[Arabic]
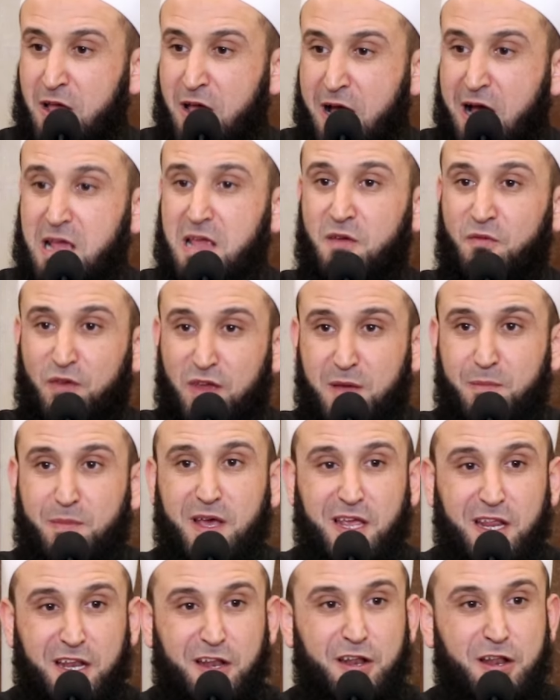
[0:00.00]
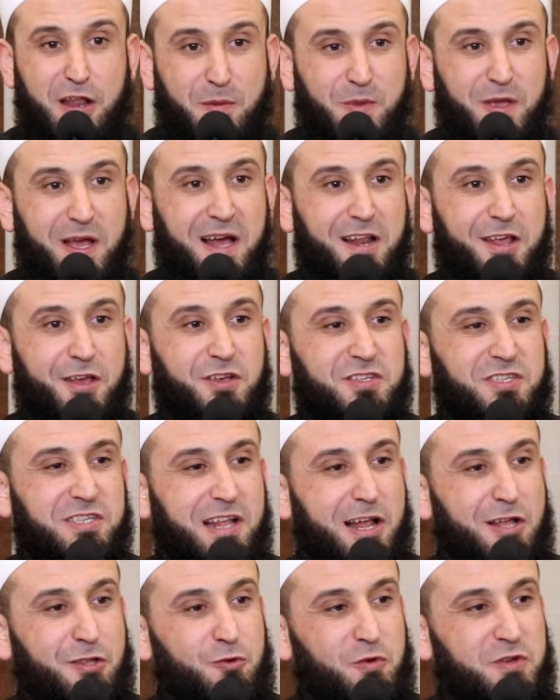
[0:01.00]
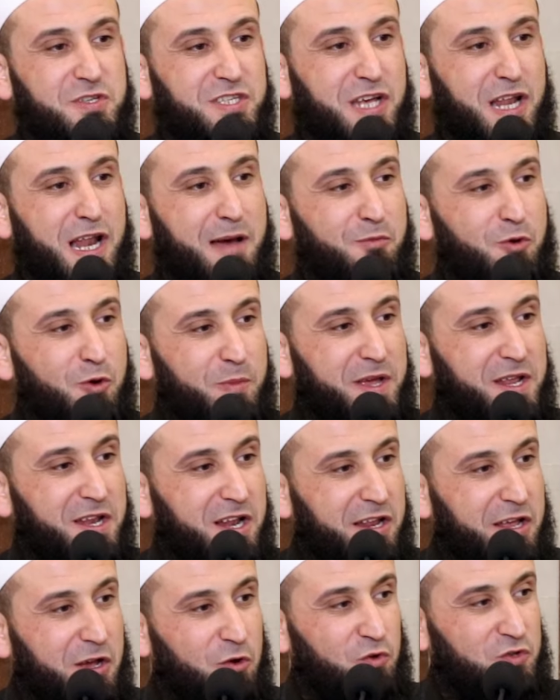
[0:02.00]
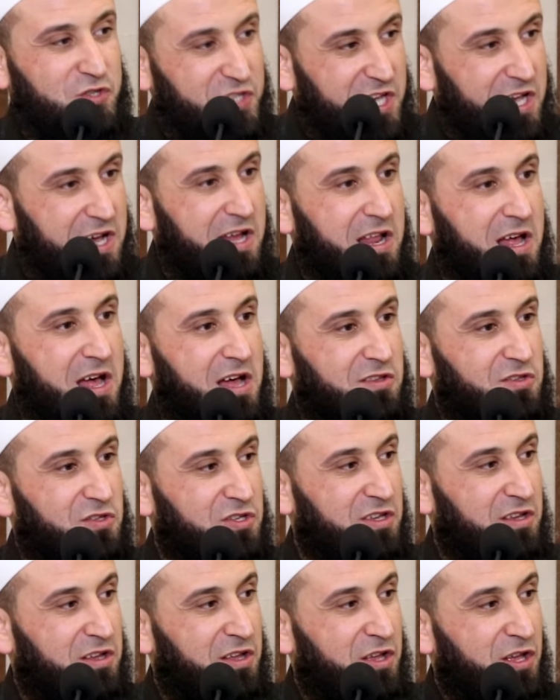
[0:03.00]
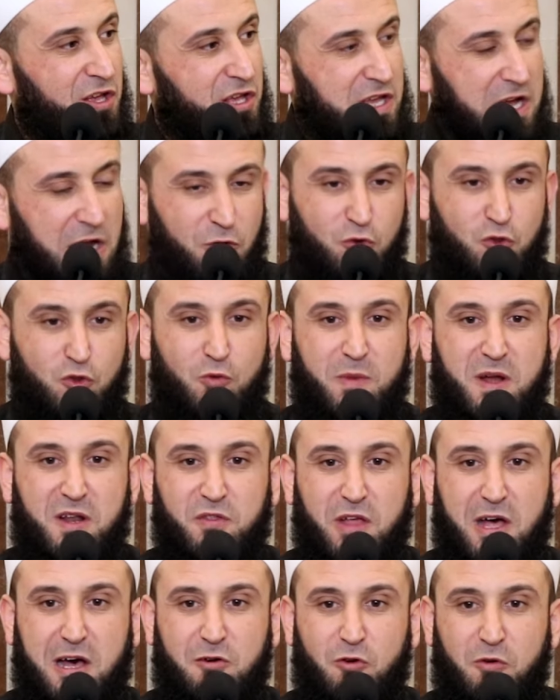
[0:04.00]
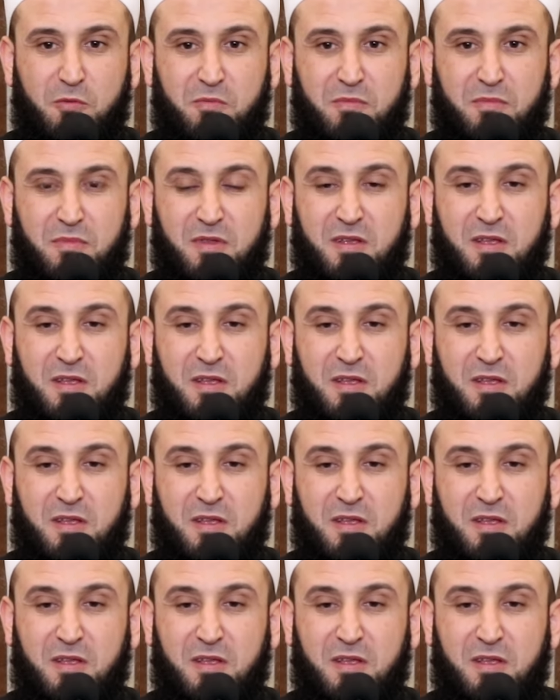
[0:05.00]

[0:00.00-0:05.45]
هي في بين النبي عليه الصلاه والسلام وبين اليهود زيارات يعود مرضاهم